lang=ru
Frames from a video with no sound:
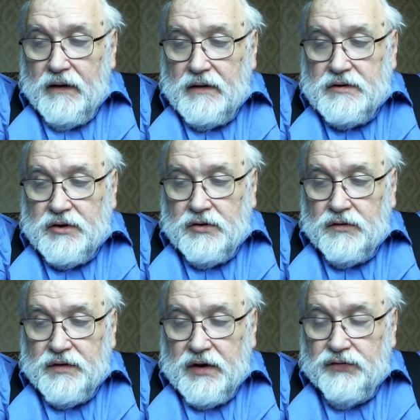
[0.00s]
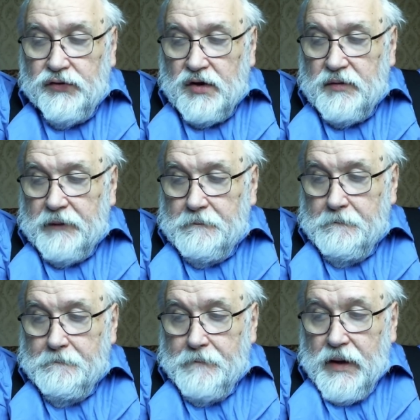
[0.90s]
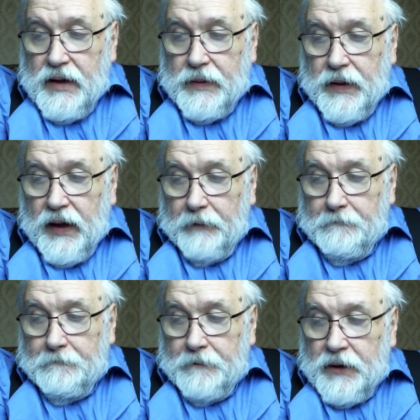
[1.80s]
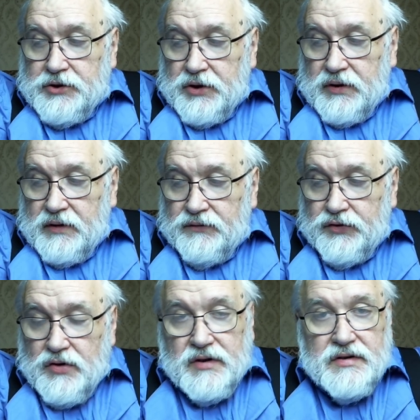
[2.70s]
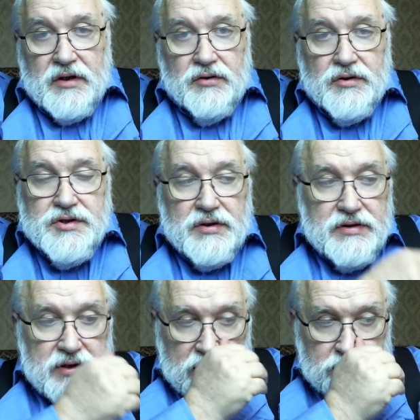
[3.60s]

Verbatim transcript: церковной реформой, да, значит, все это закончилось тем,